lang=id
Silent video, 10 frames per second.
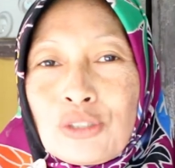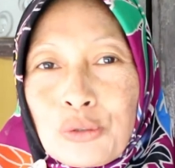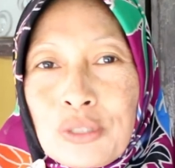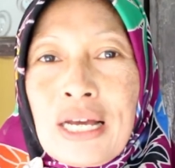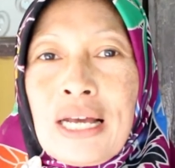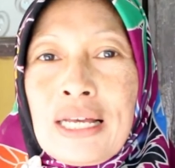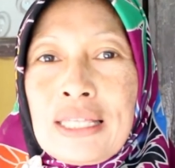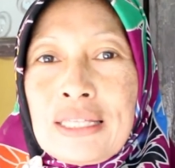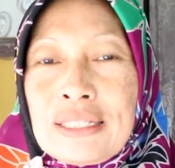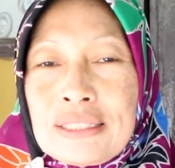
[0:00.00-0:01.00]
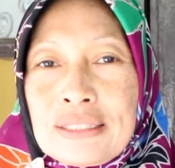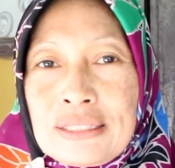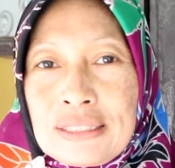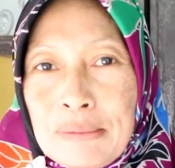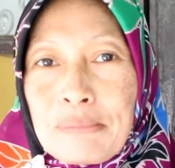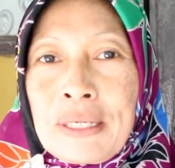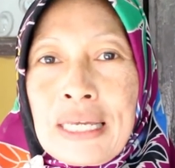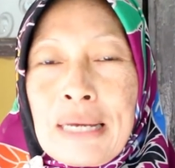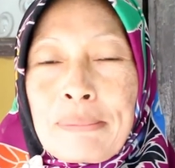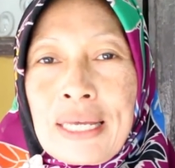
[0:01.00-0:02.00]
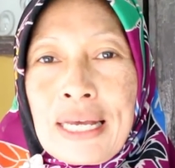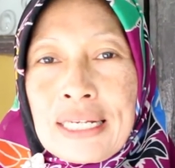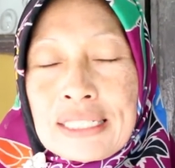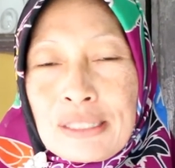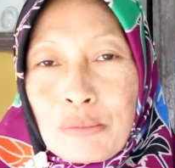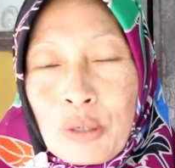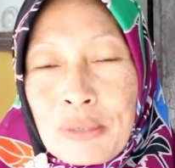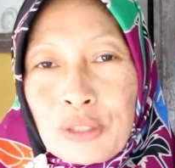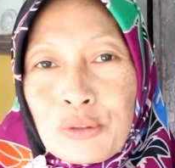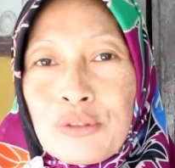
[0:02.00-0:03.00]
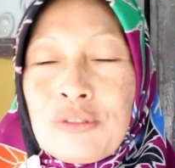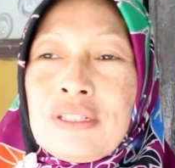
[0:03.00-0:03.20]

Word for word: juga tim penggerak PKK Desa Bawatu.